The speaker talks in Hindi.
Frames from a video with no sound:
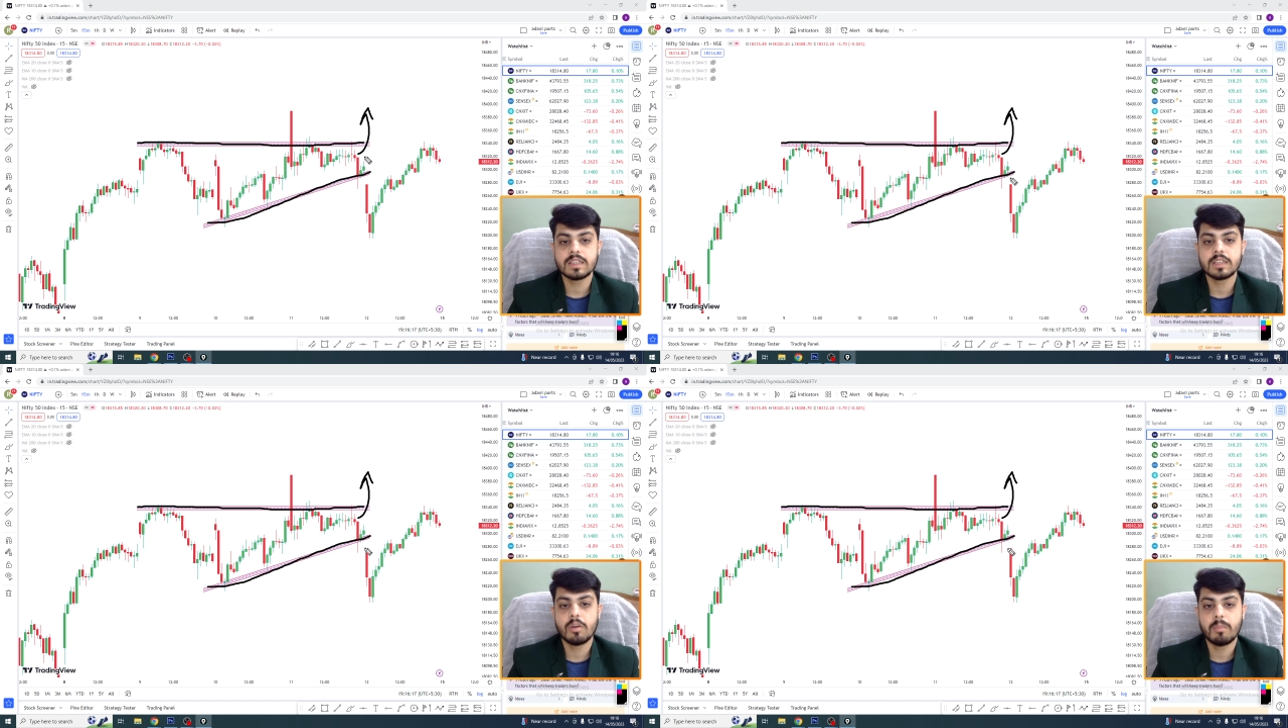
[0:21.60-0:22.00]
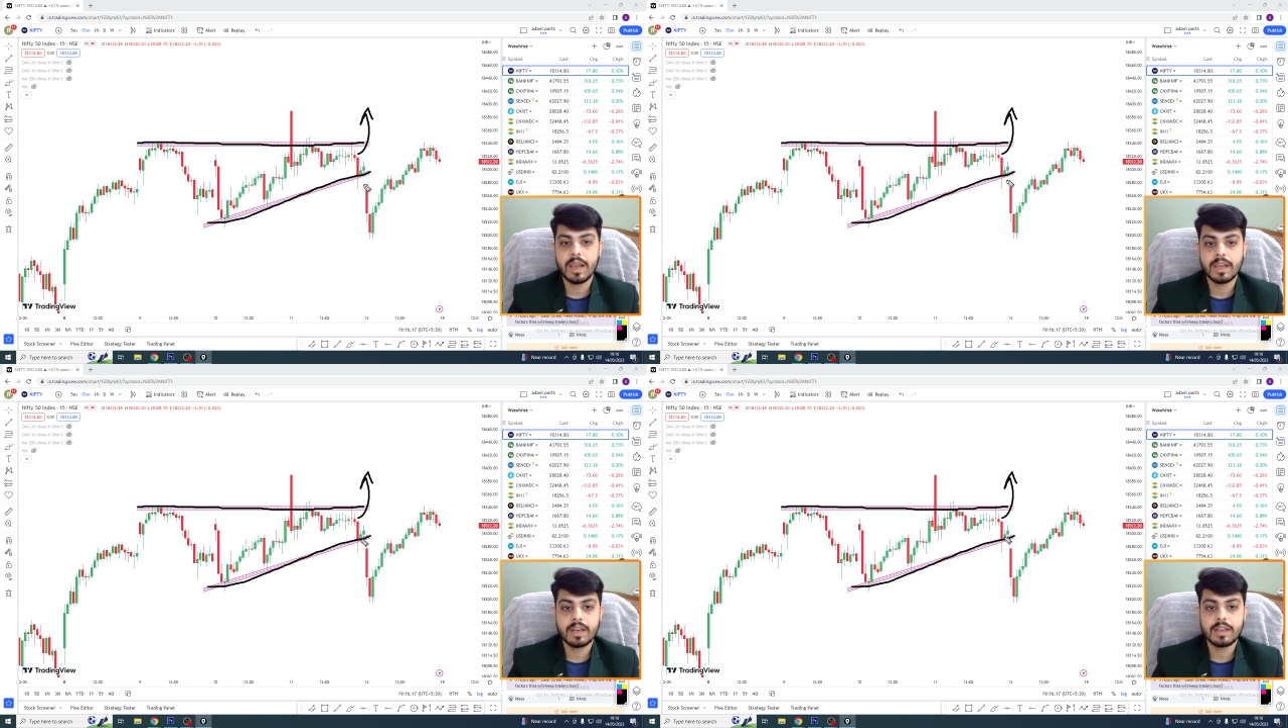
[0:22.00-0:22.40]
का तो हम
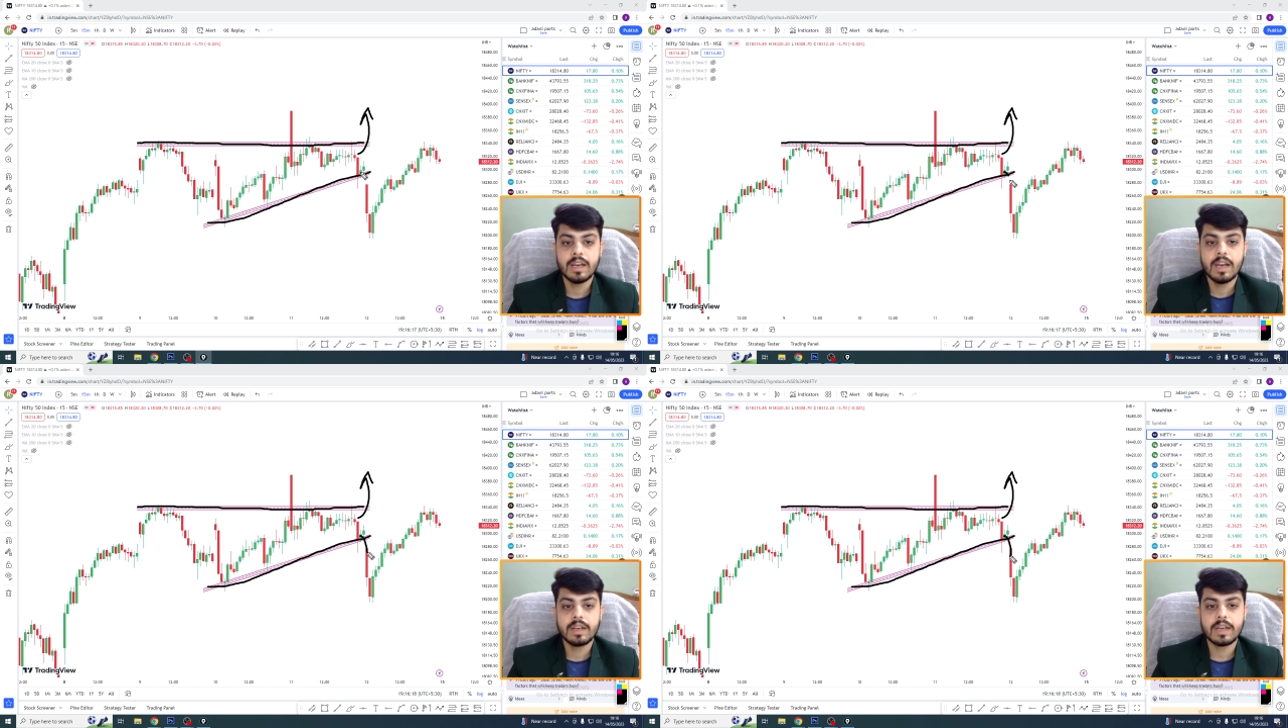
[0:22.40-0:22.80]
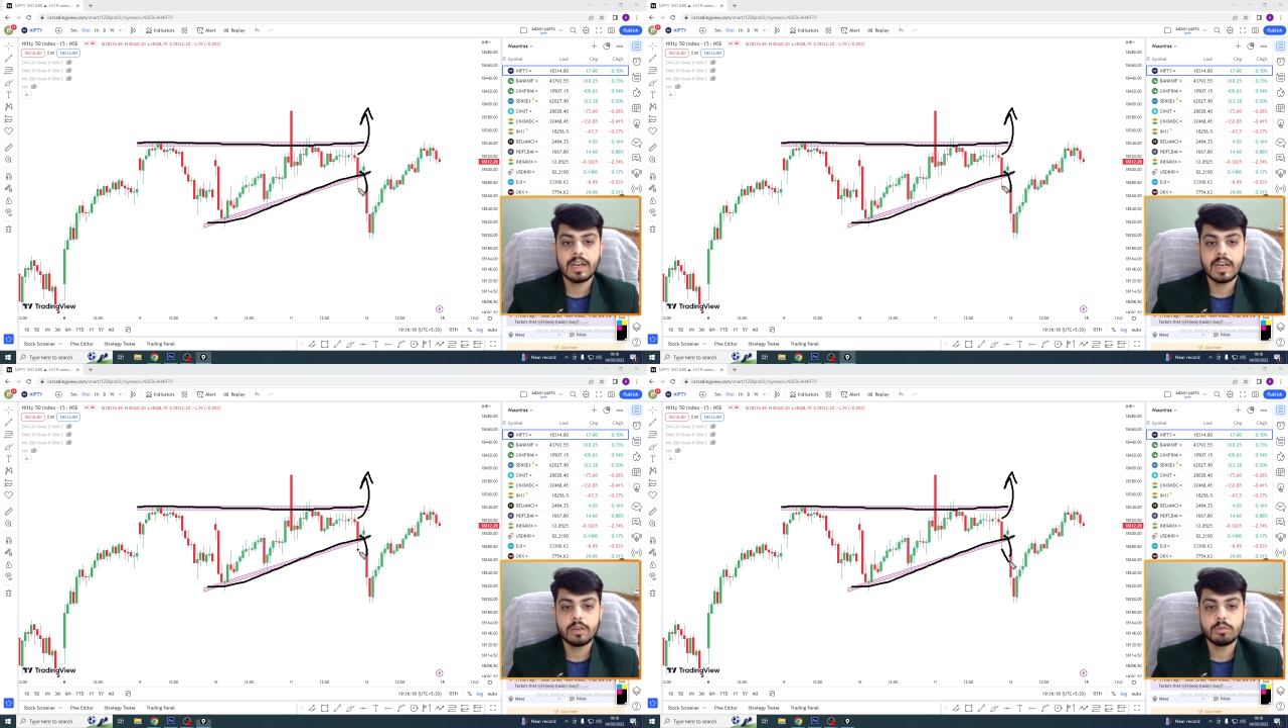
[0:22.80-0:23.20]
बाय करेंगे
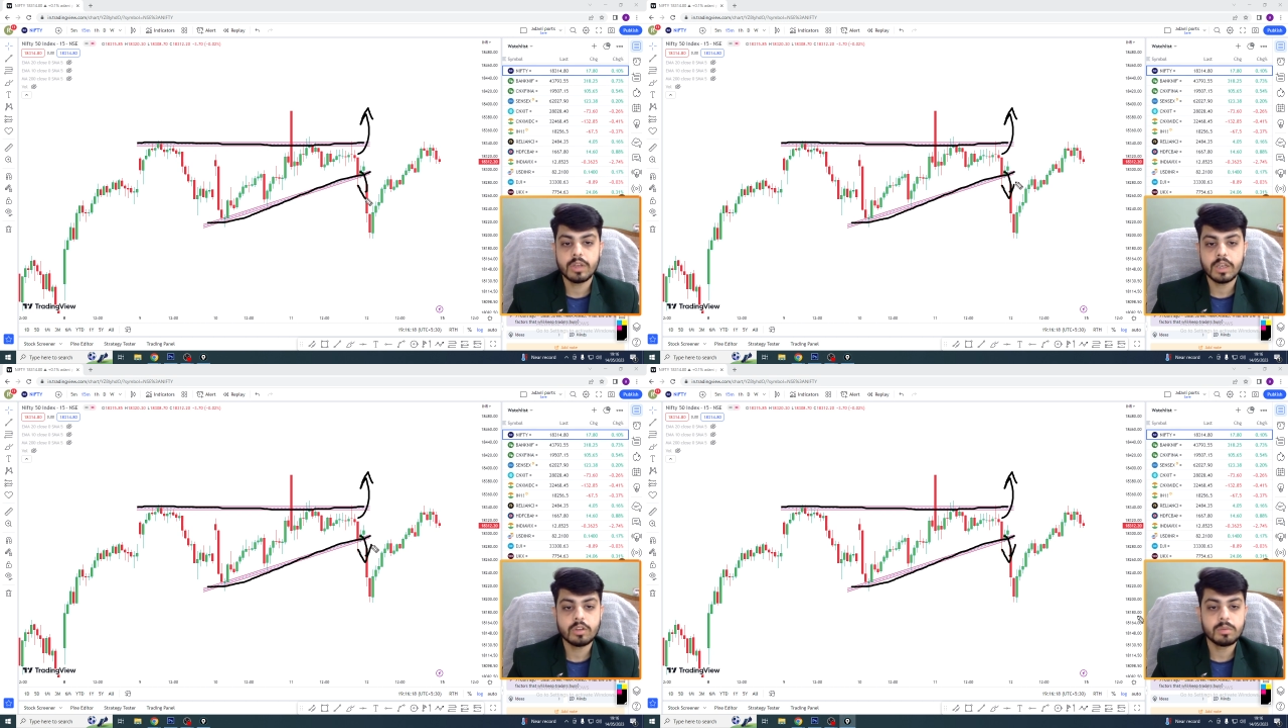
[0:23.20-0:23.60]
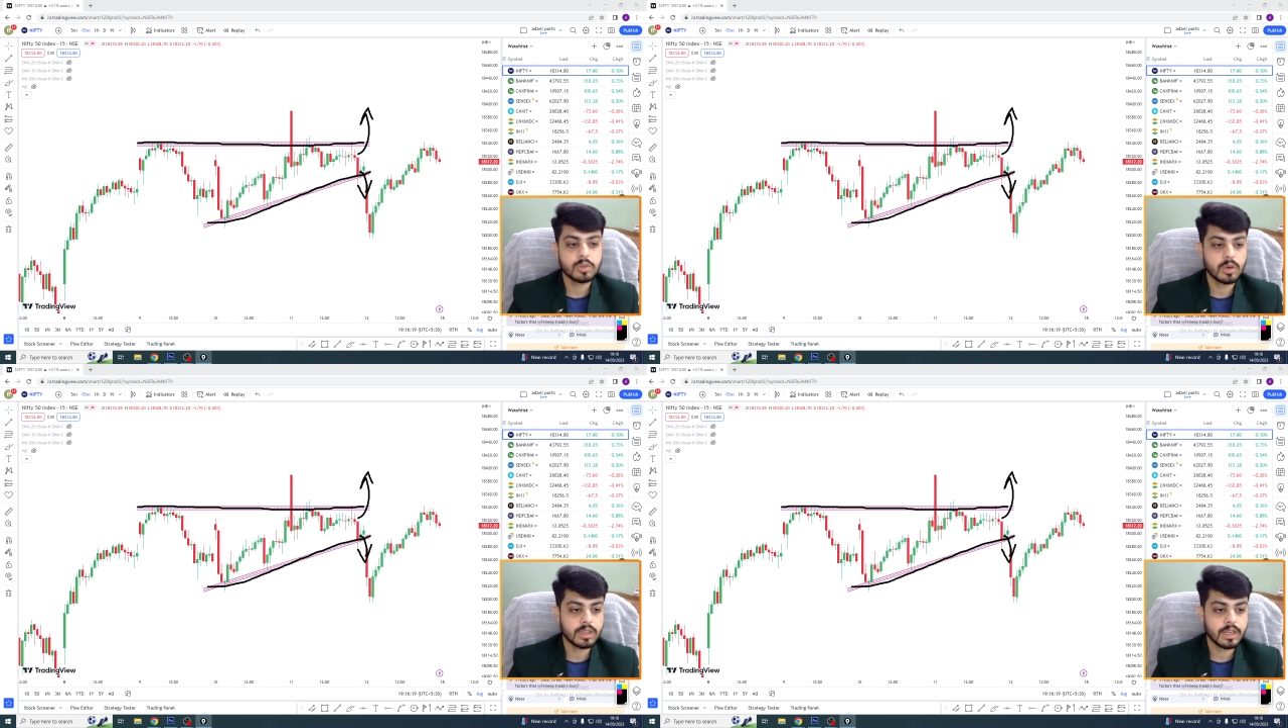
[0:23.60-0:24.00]
ट्रेंड लाइन टूटेगी तो हम
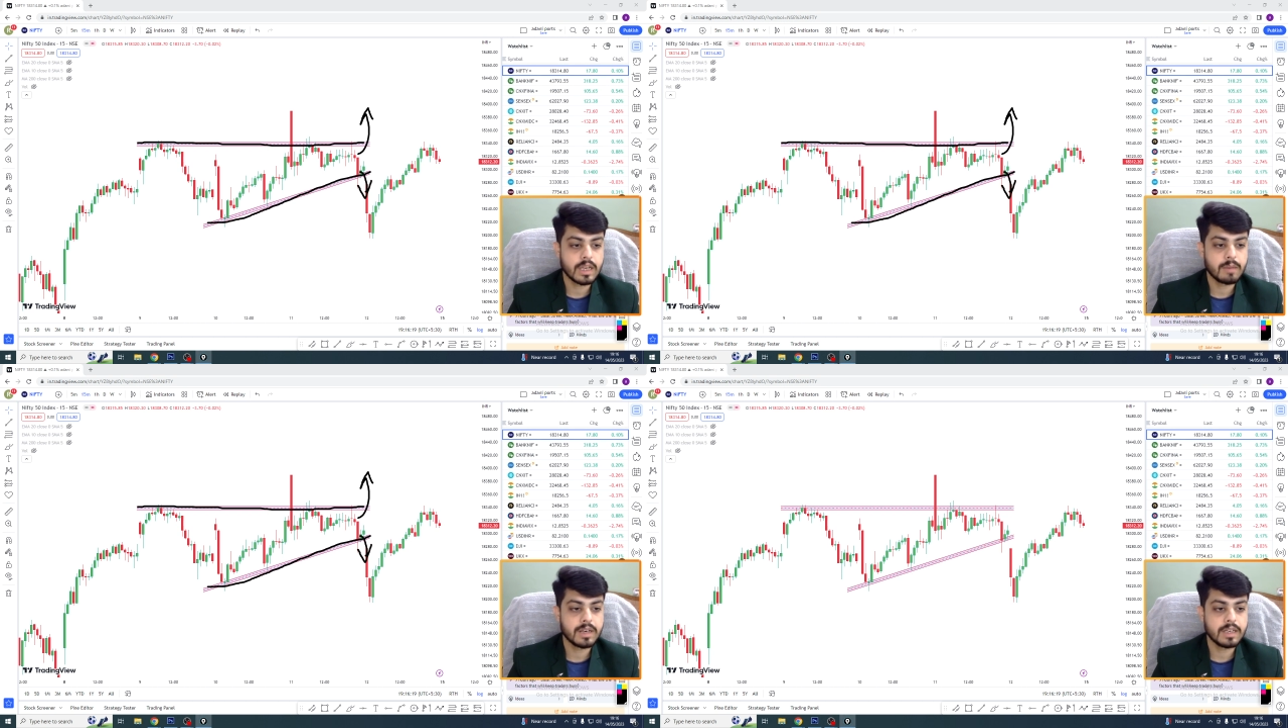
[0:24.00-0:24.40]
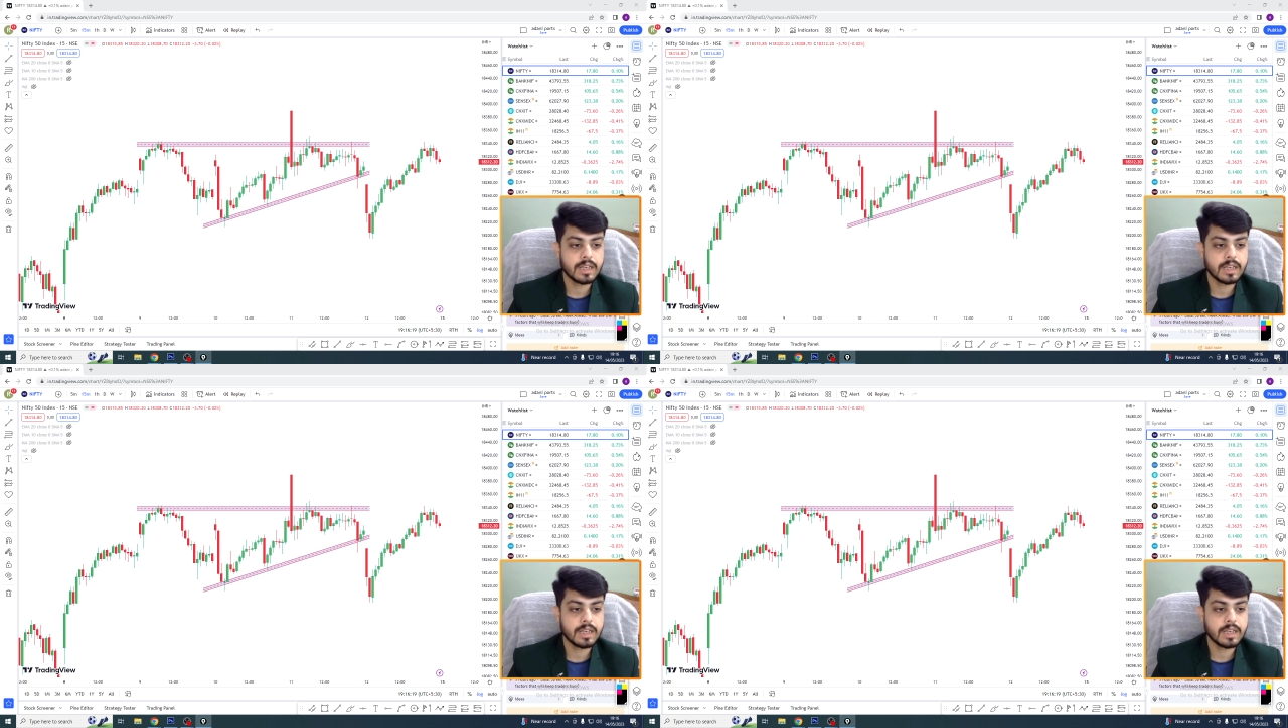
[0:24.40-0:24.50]
शॉर्ट करेंगे हमारा